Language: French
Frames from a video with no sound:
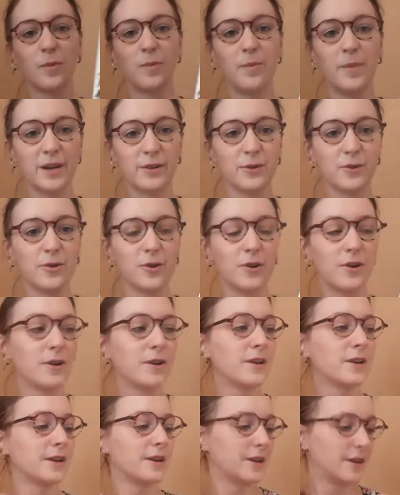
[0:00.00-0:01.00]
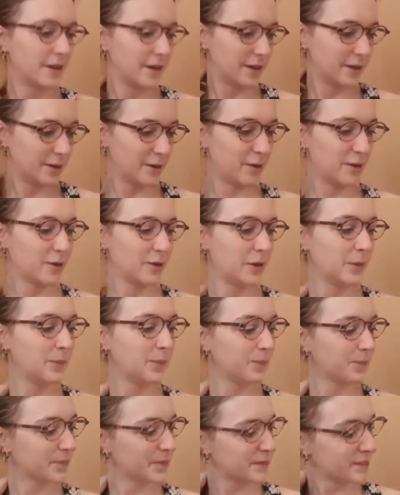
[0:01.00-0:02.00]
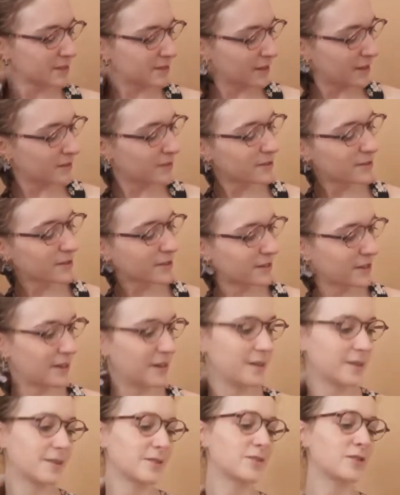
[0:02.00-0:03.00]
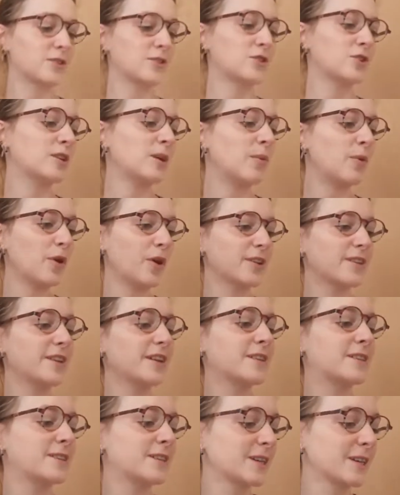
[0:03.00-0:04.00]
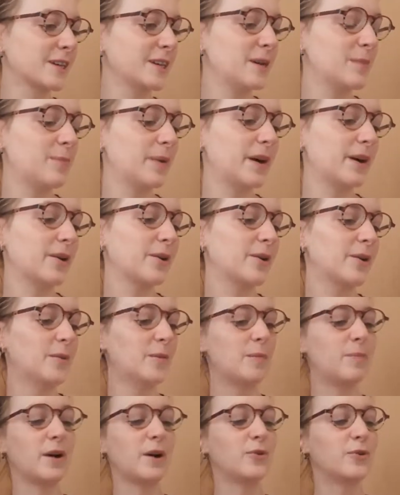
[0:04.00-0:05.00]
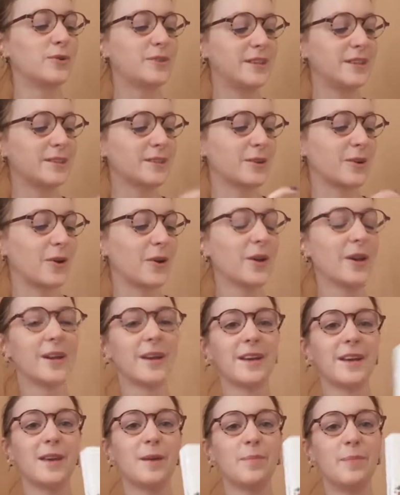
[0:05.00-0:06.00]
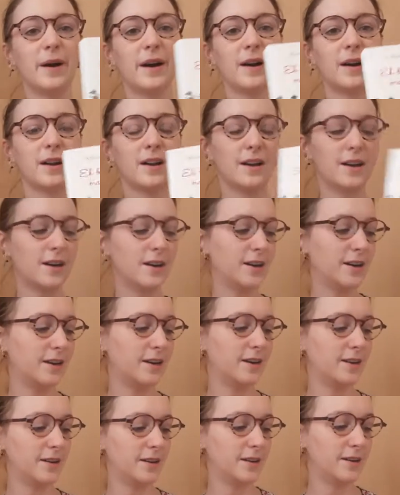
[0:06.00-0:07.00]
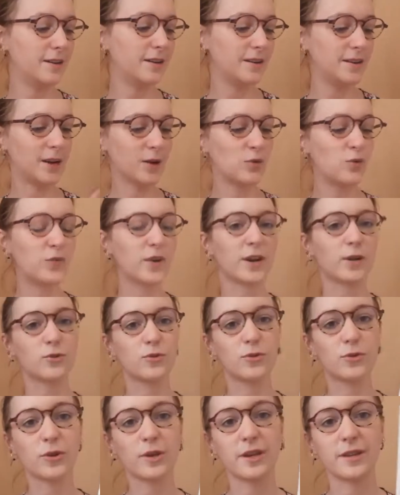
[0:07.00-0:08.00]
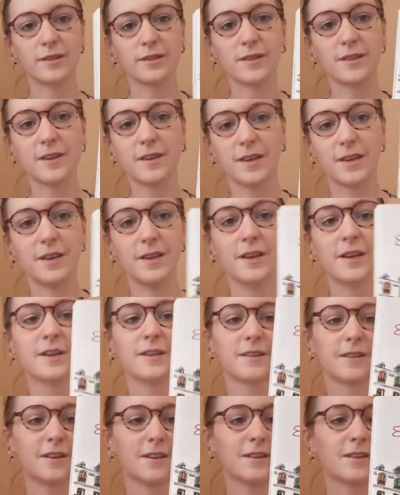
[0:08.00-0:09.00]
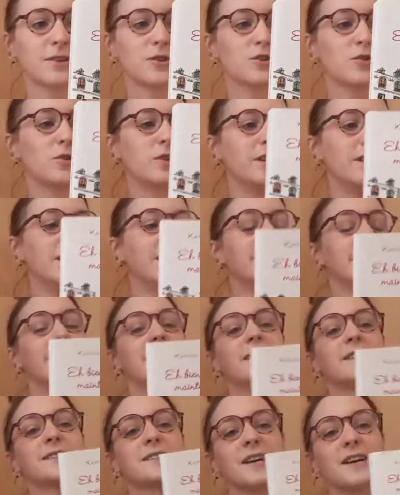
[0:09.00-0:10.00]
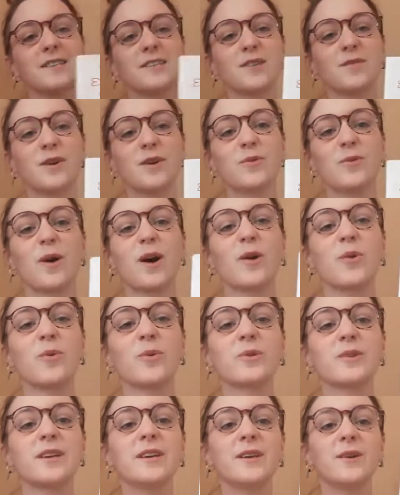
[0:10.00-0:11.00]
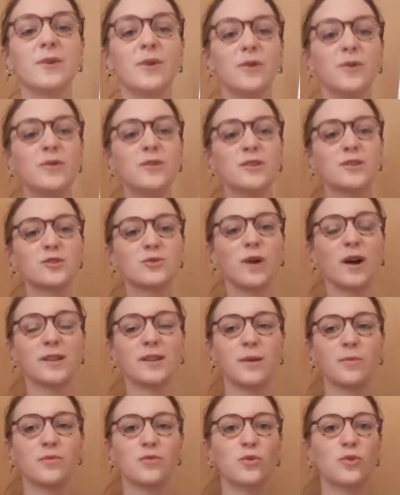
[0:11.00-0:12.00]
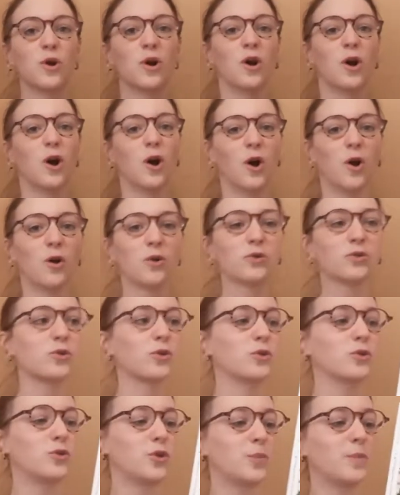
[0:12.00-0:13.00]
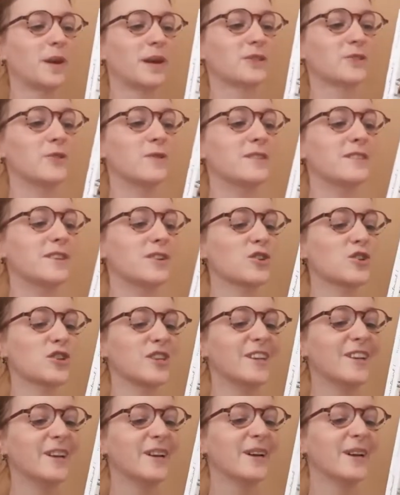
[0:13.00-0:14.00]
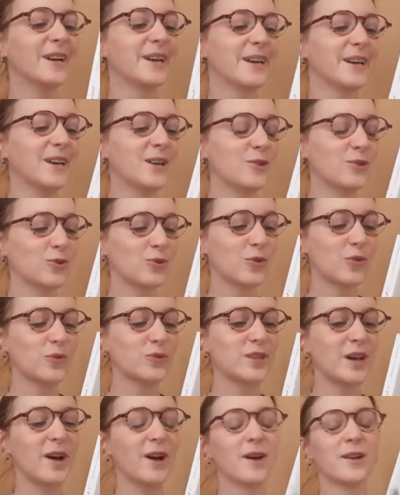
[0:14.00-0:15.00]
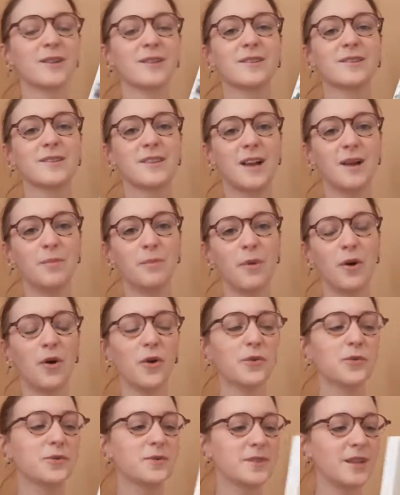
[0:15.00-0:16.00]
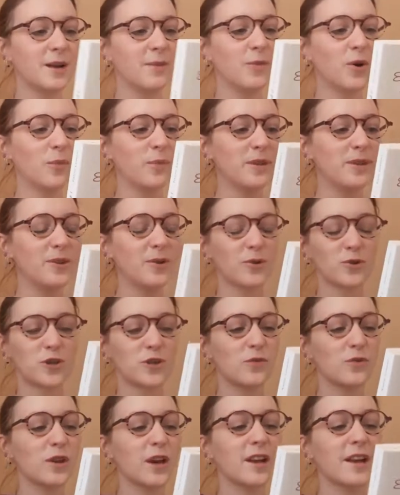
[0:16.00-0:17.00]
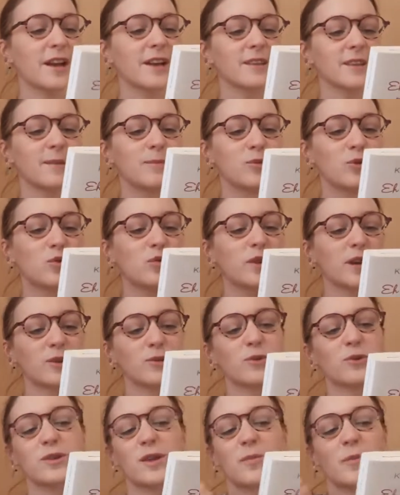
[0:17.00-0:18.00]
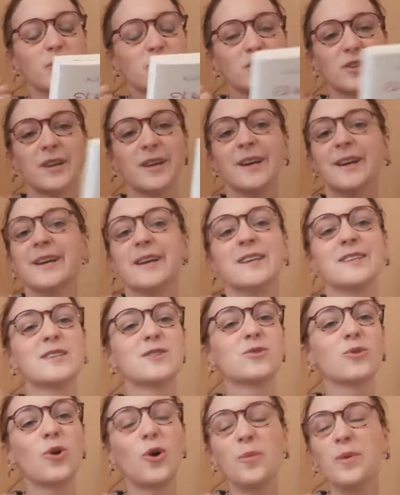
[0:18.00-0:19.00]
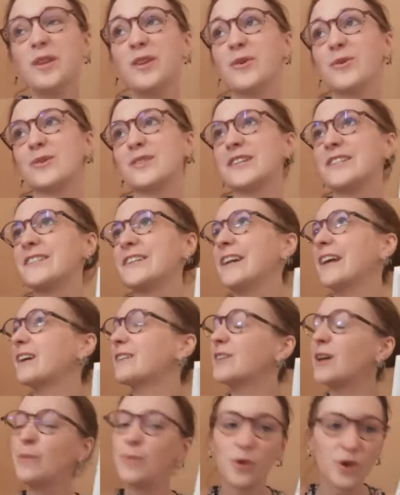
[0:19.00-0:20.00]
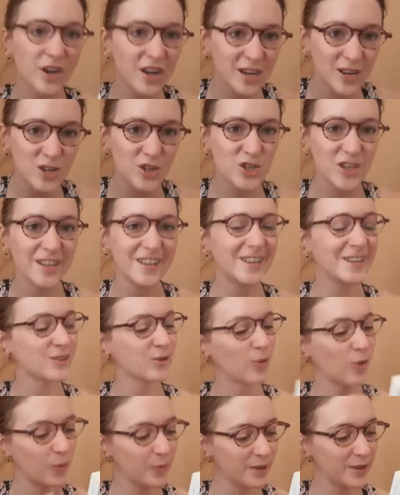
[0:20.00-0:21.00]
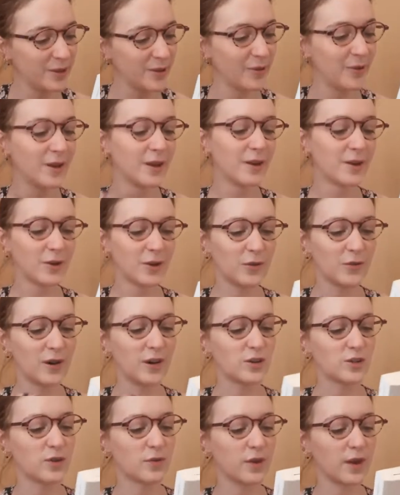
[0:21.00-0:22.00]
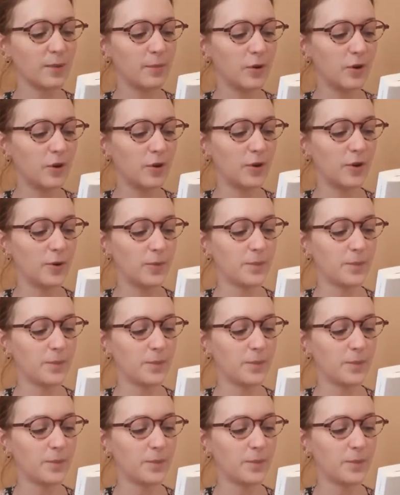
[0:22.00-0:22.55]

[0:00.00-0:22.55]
maintenant euh, c'est un très. J'ai d'abord été attirée par, euh, par le titre et par la, la, couverture qui est très très très jolie. Et ça, ça va nous raconter euh, une histoire d'amour entre deux personnes âgées. Et je trouve ça tellement tellement mignon. Je vais vous lire la quatrième de couverture tellement c'est trop mignon. Ça, ça a l'air tellement cliché et trop mignon que voilà, j'ai vraiment